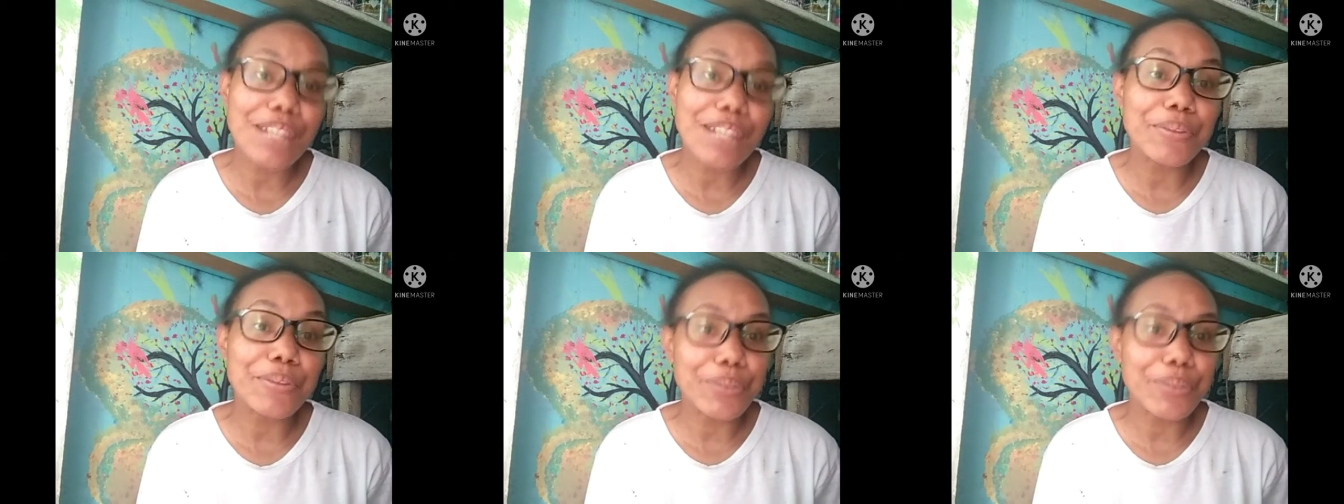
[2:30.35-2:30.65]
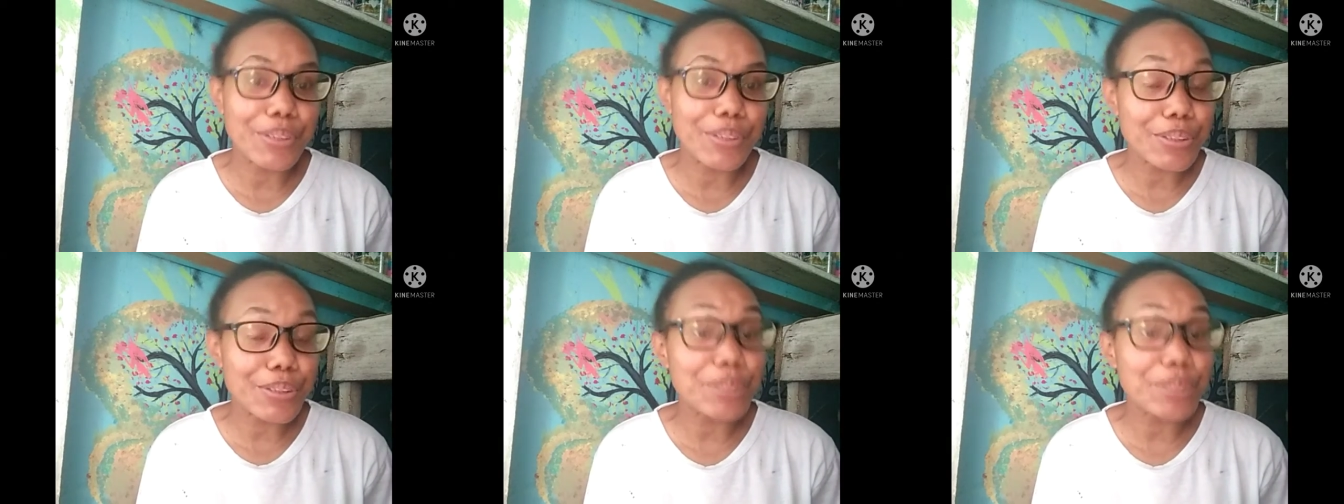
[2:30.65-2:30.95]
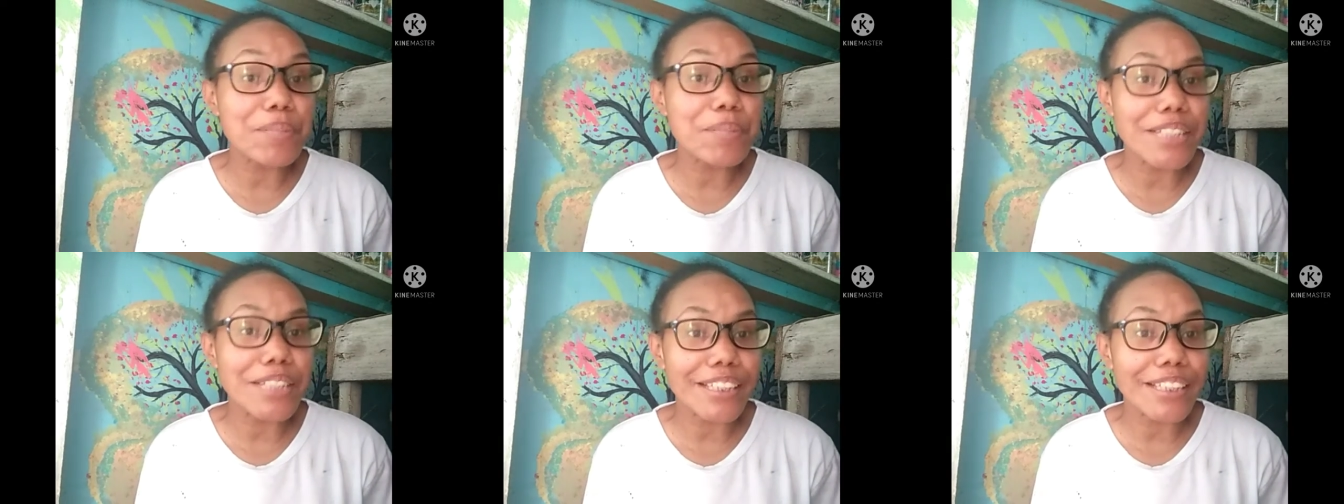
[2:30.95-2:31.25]
untuk
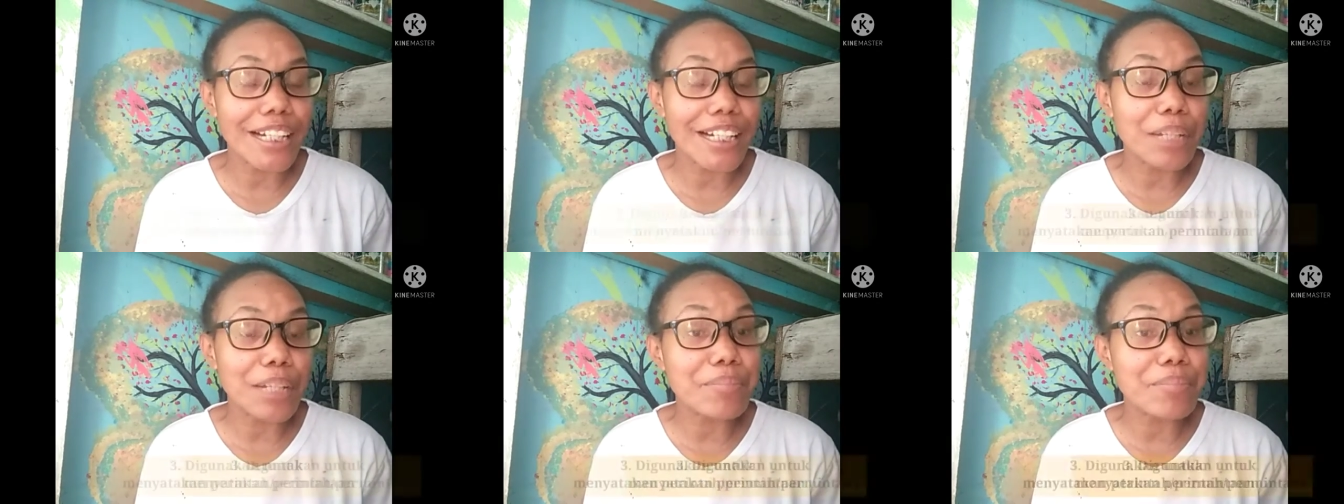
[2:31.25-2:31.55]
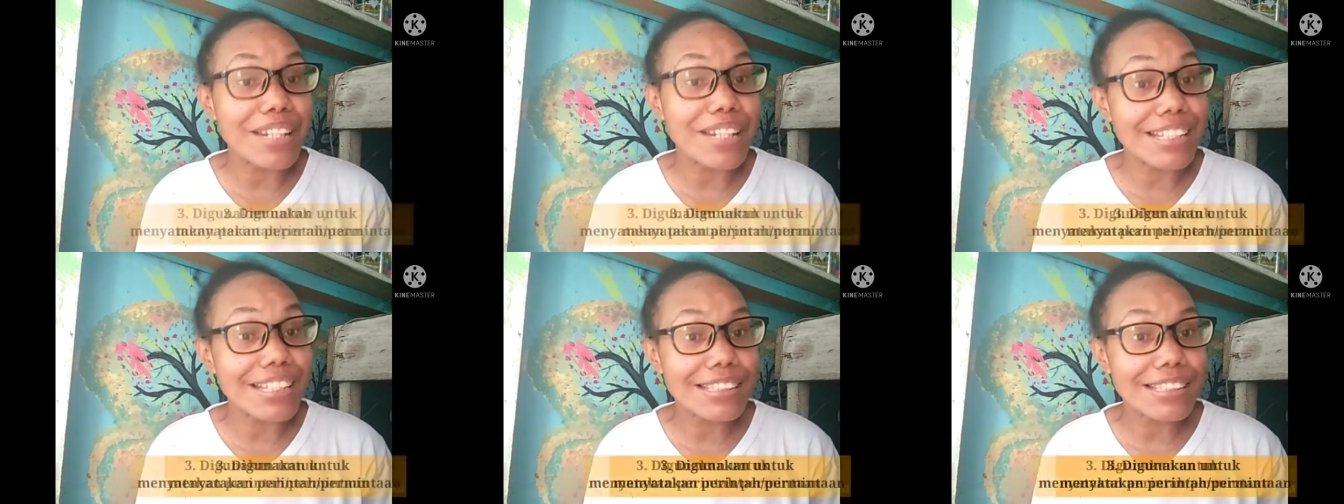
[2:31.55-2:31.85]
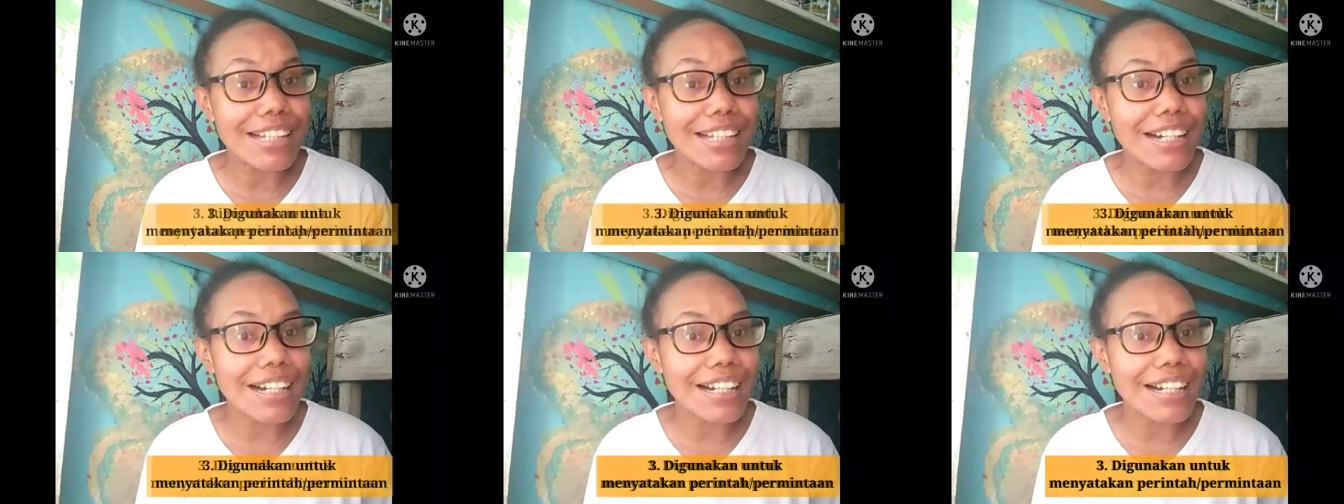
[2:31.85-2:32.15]
menyatakan
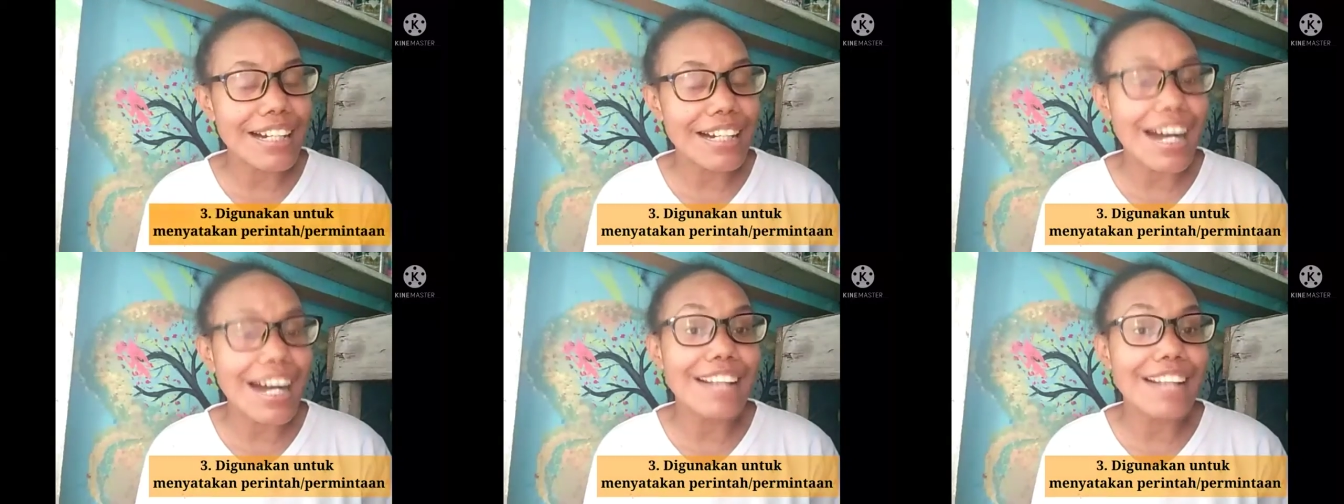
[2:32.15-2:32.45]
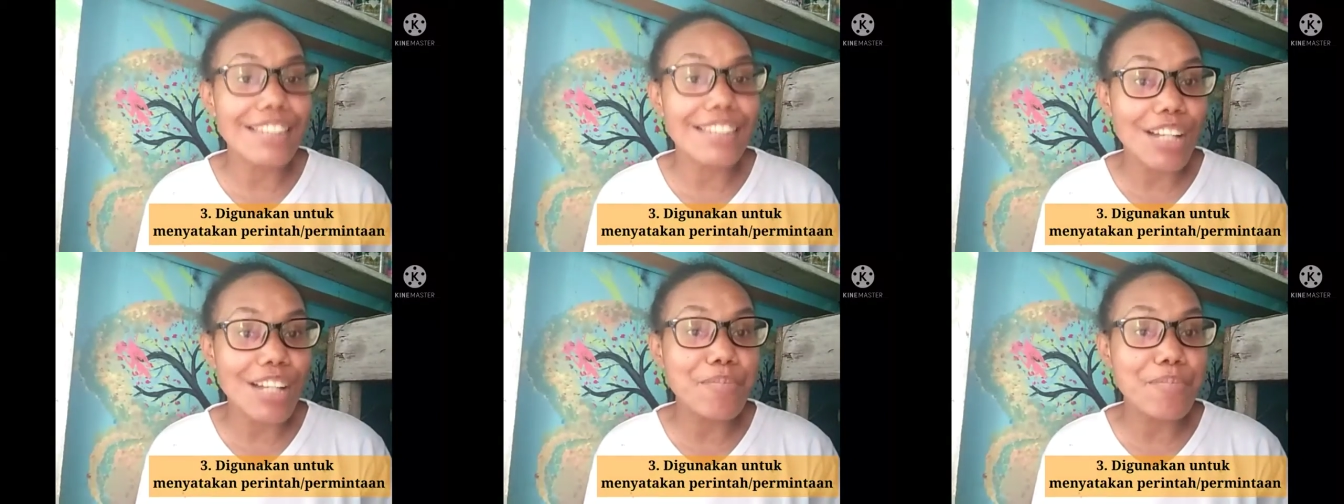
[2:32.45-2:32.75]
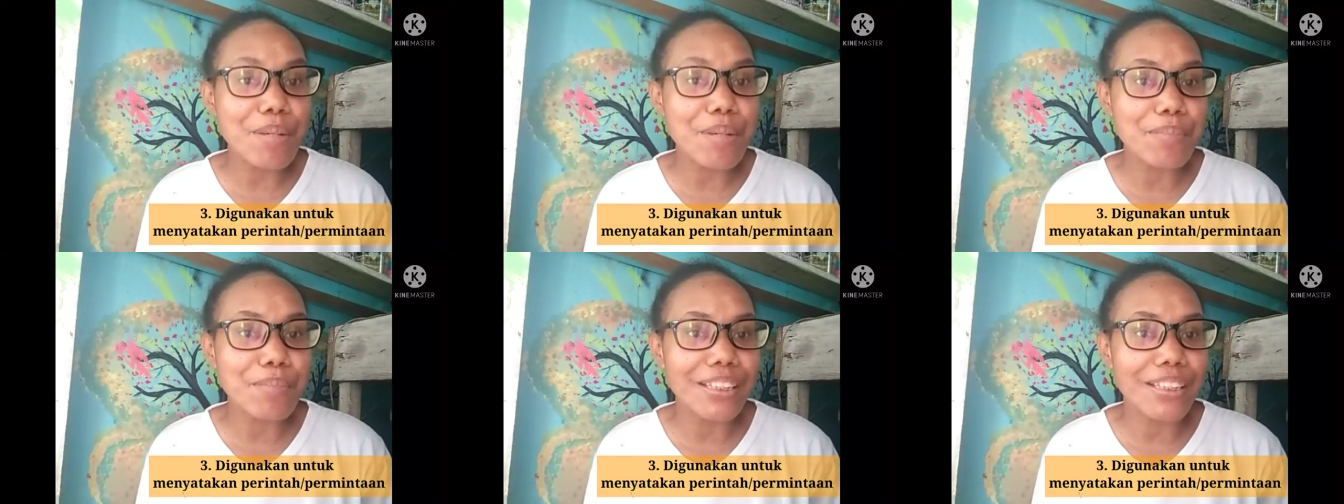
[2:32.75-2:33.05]
perintah atau
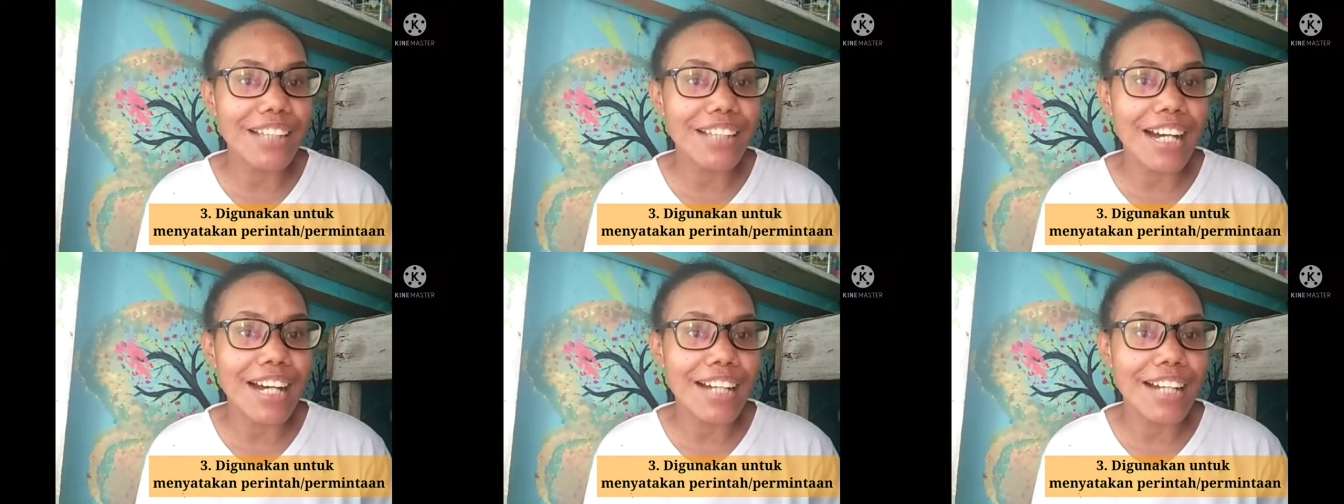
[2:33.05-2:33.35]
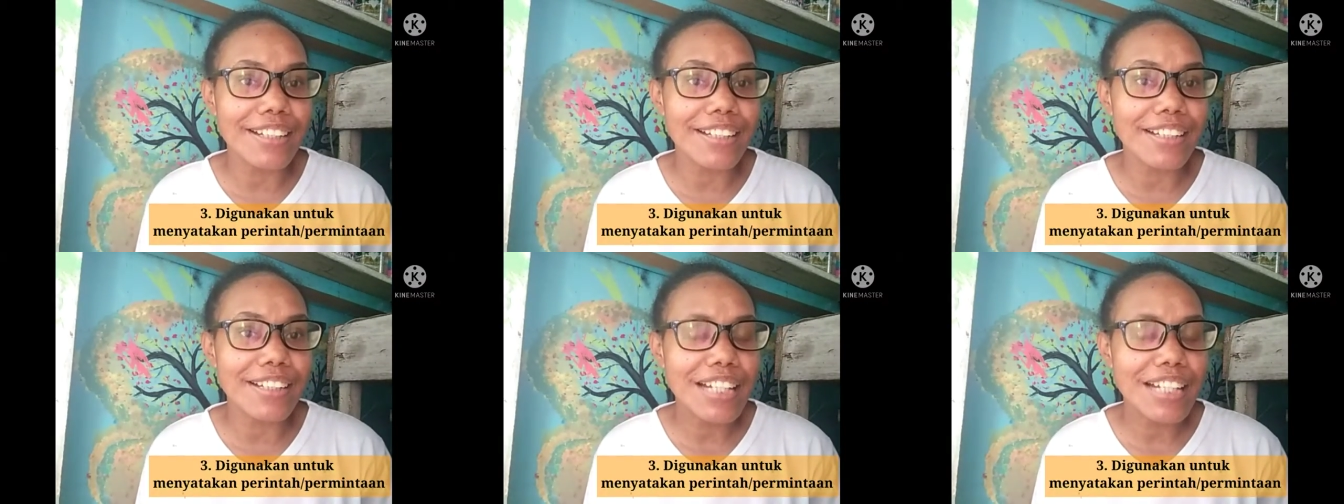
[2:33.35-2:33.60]
permintaan.